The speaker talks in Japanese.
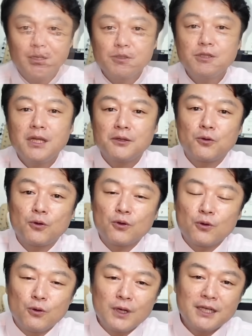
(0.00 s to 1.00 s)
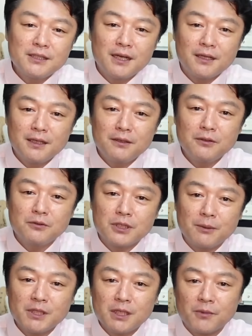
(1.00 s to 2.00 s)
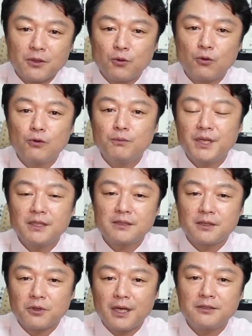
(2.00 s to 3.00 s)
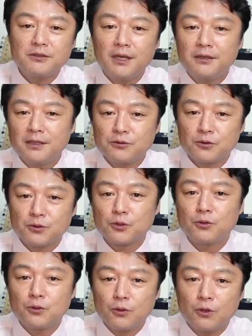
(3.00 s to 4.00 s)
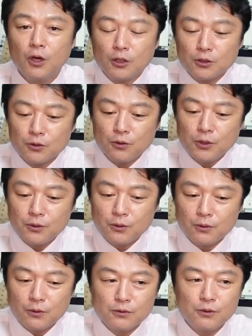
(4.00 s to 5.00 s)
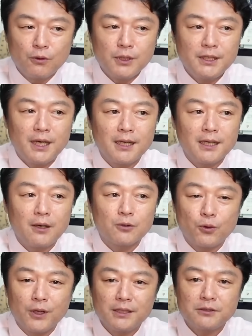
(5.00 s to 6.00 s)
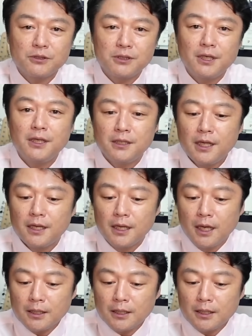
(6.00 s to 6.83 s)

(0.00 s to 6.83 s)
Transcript: すでに公開されているさまざまなホームページだとか SNS の情報その人の動きなんかをトレースしていって